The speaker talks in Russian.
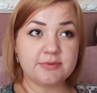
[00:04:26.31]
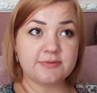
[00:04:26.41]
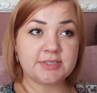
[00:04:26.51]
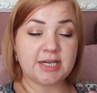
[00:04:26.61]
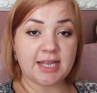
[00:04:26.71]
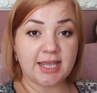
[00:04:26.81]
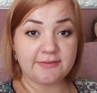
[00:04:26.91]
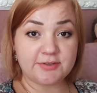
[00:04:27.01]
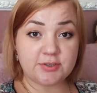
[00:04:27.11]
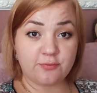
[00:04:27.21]

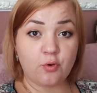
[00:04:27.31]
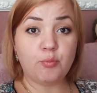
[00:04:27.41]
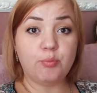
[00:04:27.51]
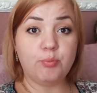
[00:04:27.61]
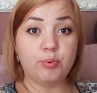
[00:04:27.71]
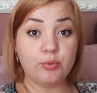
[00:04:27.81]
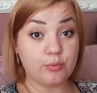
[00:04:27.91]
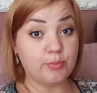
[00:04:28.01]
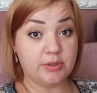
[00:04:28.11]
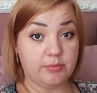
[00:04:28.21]
скорее всего,
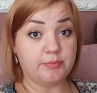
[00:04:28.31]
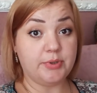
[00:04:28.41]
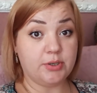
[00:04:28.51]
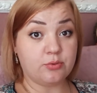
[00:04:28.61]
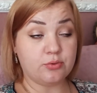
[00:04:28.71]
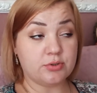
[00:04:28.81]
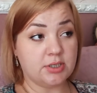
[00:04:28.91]
был бы перекус.